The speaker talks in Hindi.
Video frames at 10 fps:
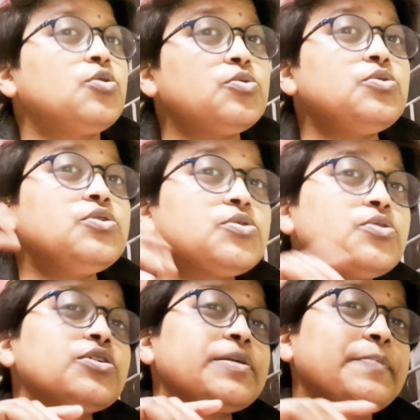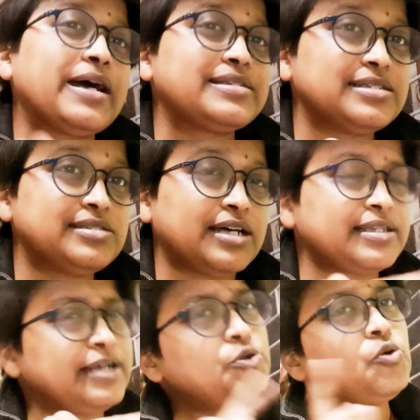उन लोगों के पास ही
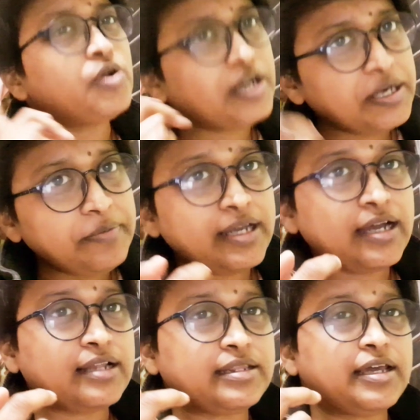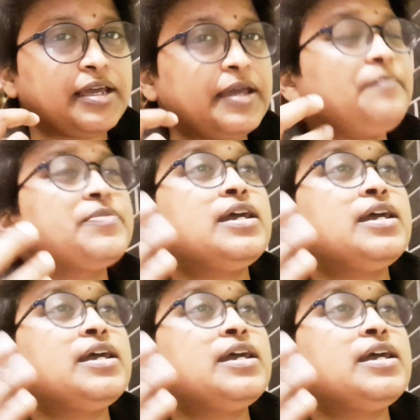जाते हैं ठोकर भी खाते हैं